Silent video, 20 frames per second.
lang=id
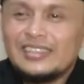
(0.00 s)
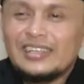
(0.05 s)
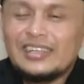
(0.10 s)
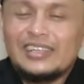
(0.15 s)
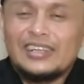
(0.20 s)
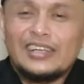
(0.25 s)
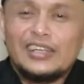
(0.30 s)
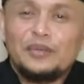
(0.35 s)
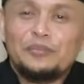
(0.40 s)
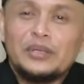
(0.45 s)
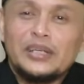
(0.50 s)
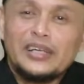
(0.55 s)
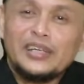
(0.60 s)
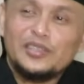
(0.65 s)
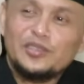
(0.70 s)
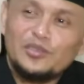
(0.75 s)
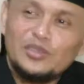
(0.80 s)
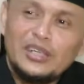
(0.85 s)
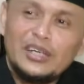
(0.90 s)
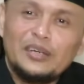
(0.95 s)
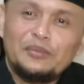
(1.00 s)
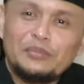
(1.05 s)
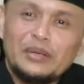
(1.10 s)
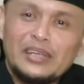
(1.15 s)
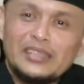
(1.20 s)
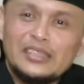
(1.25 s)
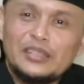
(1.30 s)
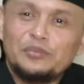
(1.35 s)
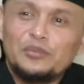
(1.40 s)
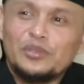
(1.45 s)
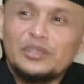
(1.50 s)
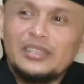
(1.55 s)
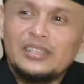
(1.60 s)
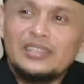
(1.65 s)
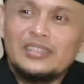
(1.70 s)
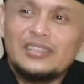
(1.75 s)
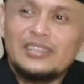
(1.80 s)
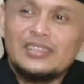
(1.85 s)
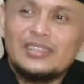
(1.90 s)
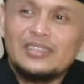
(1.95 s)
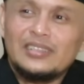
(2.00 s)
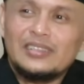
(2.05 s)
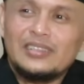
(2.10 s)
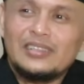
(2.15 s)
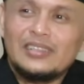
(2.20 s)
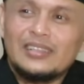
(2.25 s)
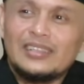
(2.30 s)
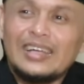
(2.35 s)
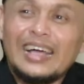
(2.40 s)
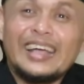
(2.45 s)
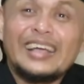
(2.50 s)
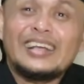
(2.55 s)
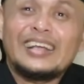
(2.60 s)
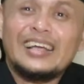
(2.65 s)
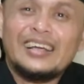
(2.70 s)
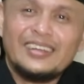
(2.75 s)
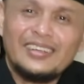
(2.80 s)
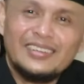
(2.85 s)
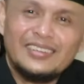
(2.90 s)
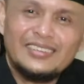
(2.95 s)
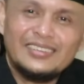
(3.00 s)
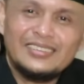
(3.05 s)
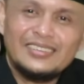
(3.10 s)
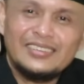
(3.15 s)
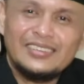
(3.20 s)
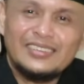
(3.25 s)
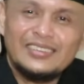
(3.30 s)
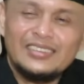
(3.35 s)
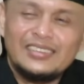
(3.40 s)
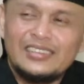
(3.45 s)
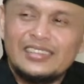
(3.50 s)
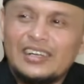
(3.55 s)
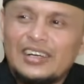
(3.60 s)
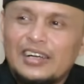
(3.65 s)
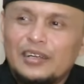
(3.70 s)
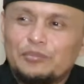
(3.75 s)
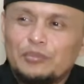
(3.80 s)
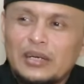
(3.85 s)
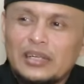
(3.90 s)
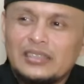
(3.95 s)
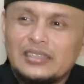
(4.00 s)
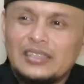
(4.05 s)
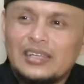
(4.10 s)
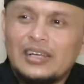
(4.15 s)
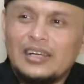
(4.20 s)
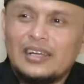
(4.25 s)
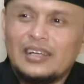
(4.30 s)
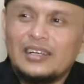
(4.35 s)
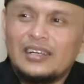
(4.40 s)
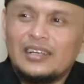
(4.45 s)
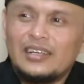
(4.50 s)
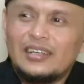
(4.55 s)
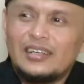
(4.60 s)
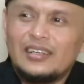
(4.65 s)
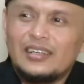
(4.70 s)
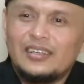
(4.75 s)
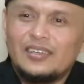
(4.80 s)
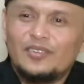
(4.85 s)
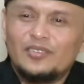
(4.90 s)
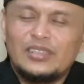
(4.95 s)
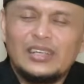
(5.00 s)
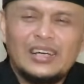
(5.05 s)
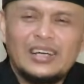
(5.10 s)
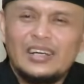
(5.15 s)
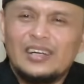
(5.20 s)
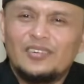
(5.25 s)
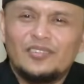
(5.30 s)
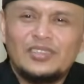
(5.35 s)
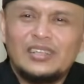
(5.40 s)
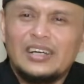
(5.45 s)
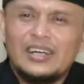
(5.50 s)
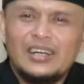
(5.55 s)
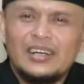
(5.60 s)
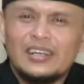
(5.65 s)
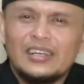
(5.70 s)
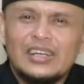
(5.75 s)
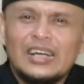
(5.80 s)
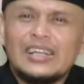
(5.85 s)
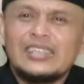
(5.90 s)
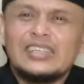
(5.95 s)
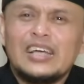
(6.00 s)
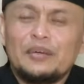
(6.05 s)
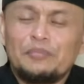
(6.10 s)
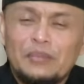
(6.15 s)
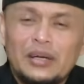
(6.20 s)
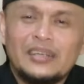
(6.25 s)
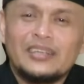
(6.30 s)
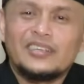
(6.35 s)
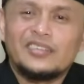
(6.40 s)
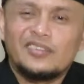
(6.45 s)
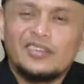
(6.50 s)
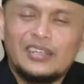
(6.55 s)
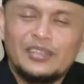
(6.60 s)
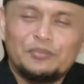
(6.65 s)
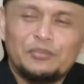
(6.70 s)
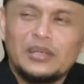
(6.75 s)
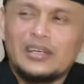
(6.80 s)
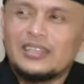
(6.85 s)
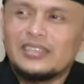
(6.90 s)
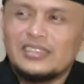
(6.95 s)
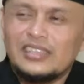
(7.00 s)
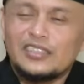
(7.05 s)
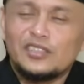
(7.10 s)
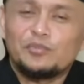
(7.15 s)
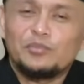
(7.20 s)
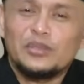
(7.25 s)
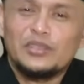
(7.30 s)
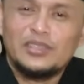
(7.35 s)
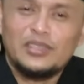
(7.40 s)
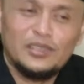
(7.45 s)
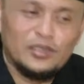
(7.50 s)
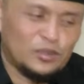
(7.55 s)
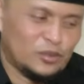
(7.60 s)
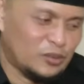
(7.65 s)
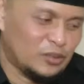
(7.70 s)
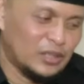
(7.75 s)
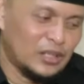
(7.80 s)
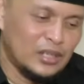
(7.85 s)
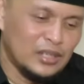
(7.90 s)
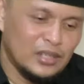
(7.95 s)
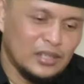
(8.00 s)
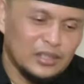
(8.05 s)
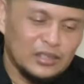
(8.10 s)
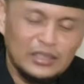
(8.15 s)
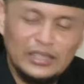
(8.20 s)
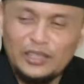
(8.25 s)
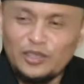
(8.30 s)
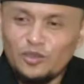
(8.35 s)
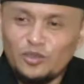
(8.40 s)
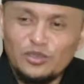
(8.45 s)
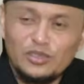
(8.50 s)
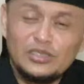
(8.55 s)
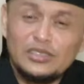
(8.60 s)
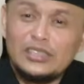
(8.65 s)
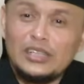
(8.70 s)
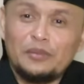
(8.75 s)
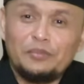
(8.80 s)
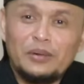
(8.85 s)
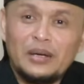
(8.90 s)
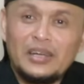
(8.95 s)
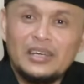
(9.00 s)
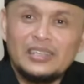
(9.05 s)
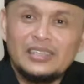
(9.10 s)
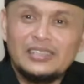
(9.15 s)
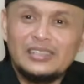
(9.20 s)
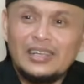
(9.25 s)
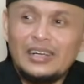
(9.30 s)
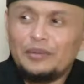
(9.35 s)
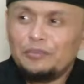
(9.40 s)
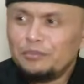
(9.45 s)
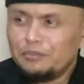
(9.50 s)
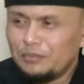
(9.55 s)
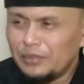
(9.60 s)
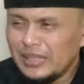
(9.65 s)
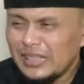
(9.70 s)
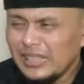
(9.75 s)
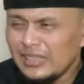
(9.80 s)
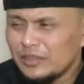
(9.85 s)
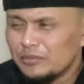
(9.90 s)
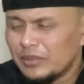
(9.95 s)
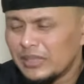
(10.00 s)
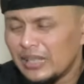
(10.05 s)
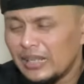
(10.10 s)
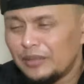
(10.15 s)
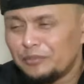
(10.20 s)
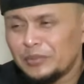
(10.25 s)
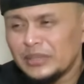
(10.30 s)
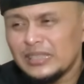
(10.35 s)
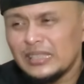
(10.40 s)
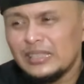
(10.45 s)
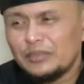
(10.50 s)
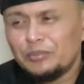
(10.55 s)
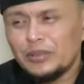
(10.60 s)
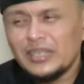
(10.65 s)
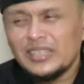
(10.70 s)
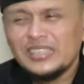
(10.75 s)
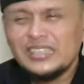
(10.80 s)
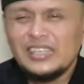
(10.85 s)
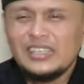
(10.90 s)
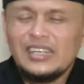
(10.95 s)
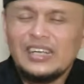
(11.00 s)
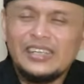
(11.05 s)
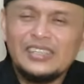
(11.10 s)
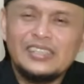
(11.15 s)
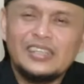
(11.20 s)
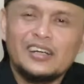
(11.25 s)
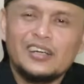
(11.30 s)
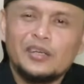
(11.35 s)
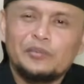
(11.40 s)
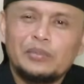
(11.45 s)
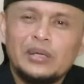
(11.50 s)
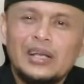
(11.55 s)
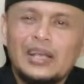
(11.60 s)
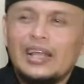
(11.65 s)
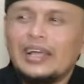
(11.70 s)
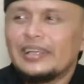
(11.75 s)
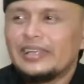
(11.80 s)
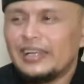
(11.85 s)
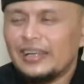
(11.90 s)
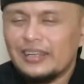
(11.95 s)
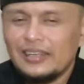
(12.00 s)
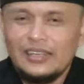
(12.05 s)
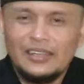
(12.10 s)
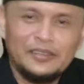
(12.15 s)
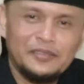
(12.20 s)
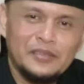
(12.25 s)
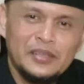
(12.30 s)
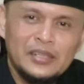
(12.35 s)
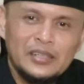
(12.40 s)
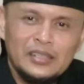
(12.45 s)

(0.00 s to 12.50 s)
kadang-kadang mereka juga merasa mungkin eh, nggak enak dan merasa uh, udah udah nggak nyaman gitu kan bekerja seperti itu teror setiap hari ya padahal sebenarnya masih ada pekerjaan lain yang lebih layak lah